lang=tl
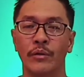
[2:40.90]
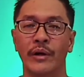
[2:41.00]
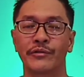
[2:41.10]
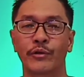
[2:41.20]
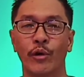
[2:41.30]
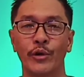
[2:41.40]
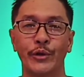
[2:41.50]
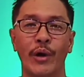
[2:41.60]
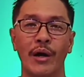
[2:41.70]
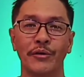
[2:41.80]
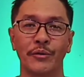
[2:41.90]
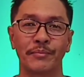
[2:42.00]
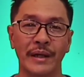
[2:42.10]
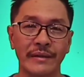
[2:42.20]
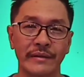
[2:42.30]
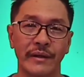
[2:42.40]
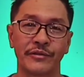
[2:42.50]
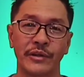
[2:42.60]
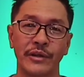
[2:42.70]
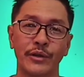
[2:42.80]
who has called you out of
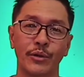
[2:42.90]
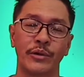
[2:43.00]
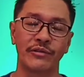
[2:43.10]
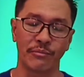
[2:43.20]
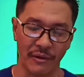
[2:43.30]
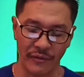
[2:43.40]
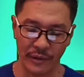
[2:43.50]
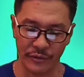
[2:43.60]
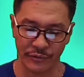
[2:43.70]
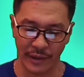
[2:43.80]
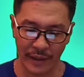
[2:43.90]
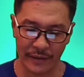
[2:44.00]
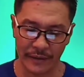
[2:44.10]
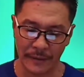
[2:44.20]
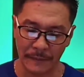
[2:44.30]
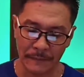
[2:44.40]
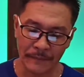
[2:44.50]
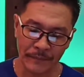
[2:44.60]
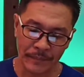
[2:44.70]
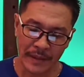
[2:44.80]
darkness into His marvelous light.
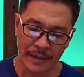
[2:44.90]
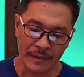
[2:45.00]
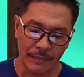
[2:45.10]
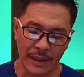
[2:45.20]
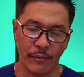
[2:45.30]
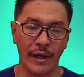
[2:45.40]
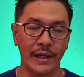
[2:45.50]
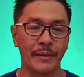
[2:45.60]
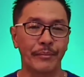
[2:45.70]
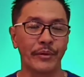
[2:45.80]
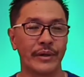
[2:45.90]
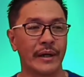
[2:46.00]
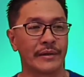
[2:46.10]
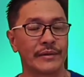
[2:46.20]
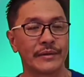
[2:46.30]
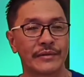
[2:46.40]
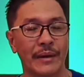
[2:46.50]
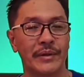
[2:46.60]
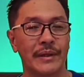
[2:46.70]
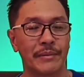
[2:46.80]
Maliwanag po ng
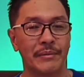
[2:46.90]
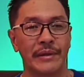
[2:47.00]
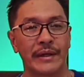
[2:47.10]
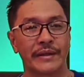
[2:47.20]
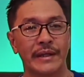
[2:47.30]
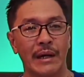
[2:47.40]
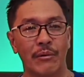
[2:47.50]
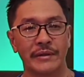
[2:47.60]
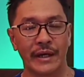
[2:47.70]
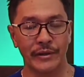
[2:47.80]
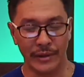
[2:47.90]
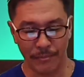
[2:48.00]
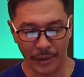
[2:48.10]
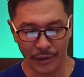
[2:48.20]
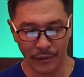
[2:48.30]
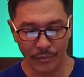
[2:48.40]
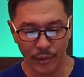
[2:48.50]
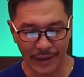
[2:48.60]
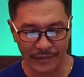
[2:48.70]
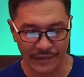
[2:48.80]
sabi ng Biblia, tinawag tayo ng Panginoon
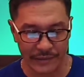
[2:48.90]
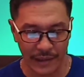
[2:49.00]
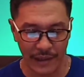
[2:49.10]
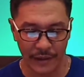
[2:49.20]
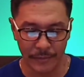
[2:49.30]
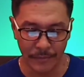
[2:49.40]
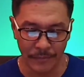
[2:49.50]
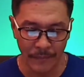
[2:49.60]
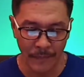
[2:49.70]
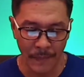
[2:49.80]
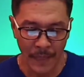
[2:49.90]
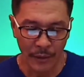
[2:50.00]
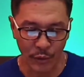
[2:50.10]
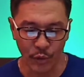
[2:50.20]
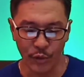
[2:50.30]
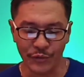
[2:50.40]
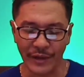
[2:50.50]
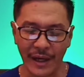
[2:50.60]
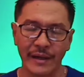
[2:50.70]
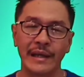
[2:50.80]
mula sa dilim tungo
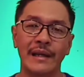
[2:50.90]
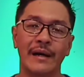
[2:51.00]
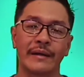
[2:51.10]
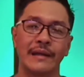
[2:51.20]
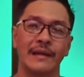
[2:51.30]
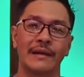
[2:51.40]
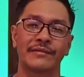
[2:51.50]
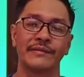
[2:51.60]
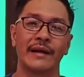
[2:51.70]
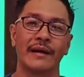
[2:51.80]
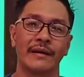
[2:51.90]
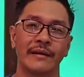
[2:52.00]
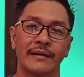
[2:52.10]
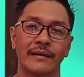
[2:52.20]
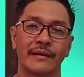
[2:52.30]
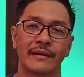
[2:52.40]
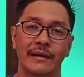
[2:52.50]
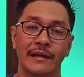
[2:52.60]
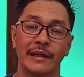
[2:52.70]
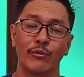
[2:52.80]
sa kagilagilas na
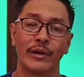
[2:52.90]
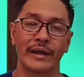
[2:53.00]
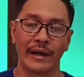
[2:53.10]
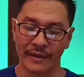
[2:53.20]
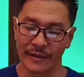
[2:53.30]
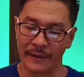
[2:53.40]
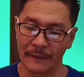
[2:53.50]
kaliwanagan.